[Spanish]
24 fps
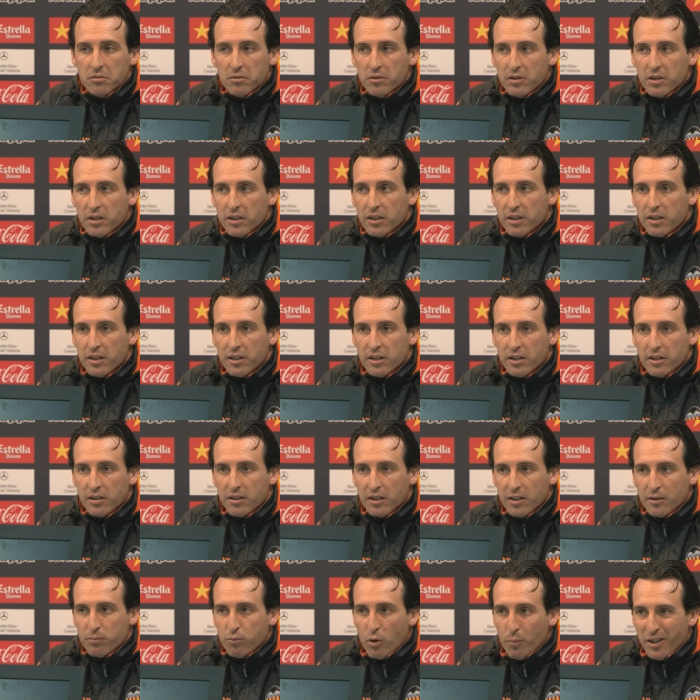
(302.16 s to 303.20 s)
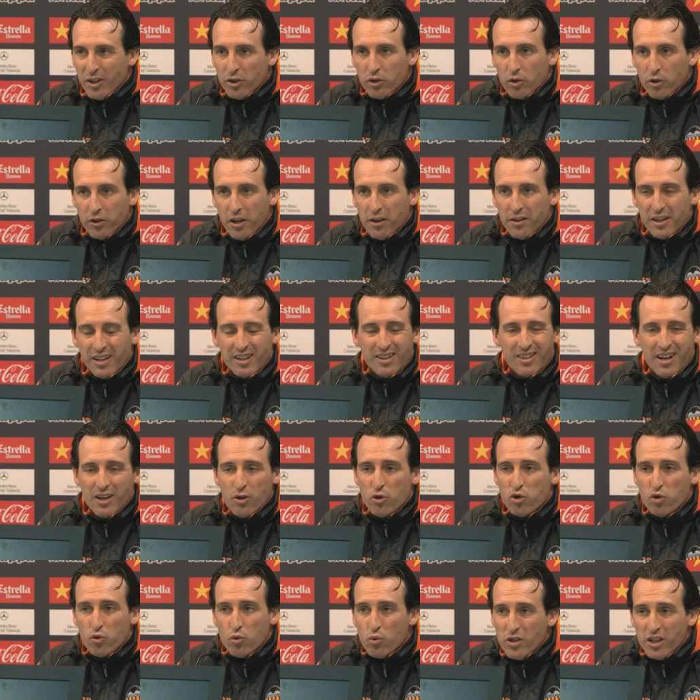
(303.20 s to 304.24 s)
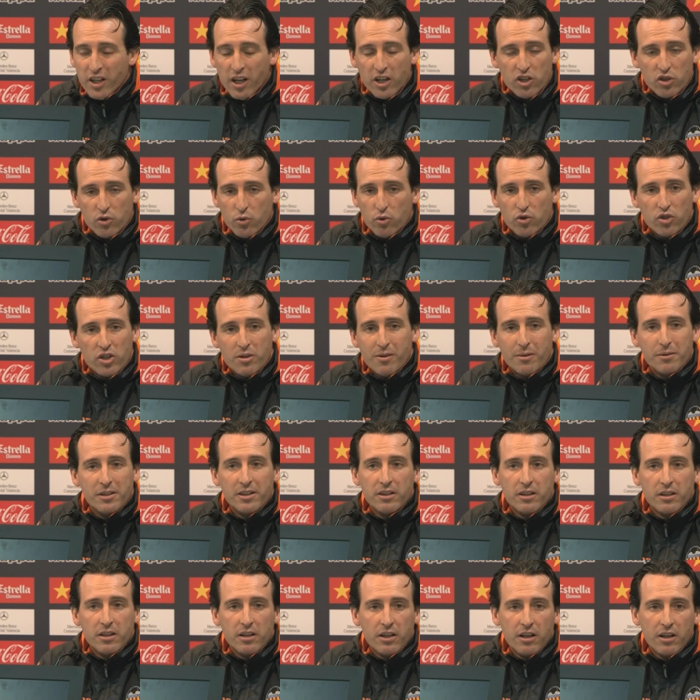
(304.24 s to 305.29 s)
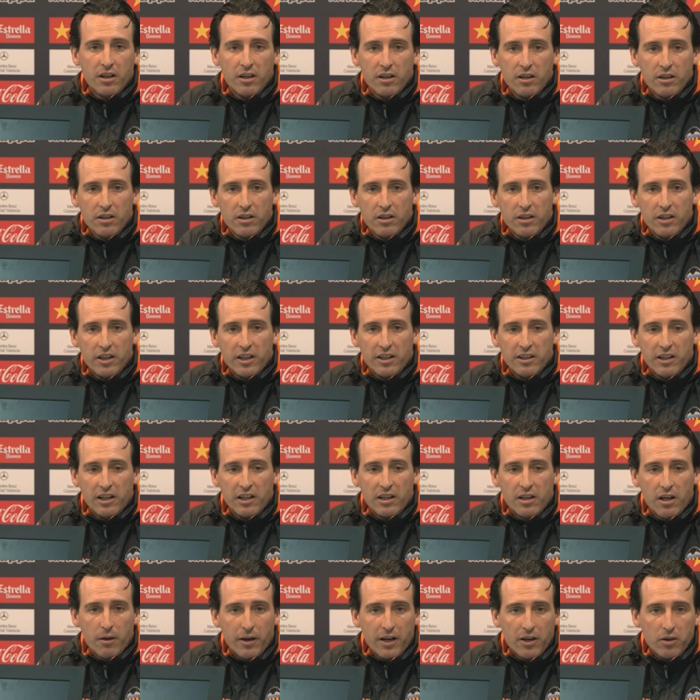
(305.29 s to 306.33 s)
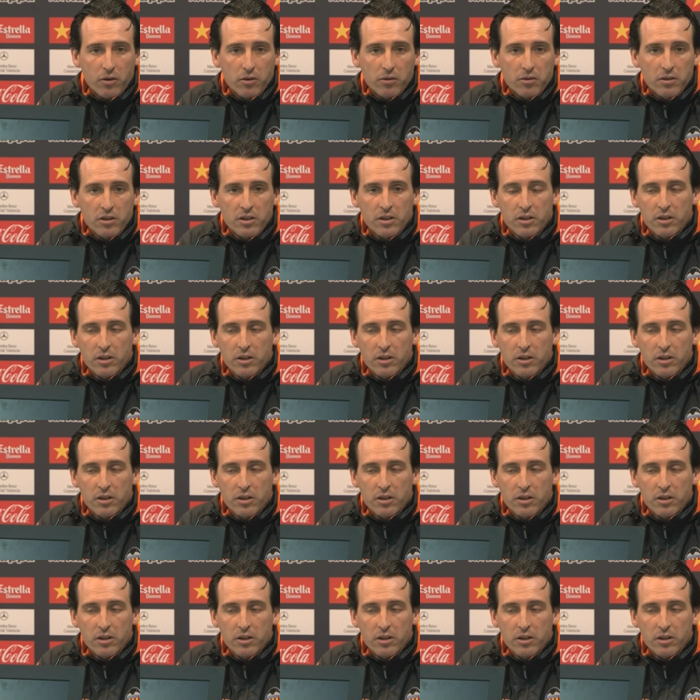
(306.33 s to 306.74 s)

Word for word: que, es momento de centrarnos única y exclusivamente en el, trabajo.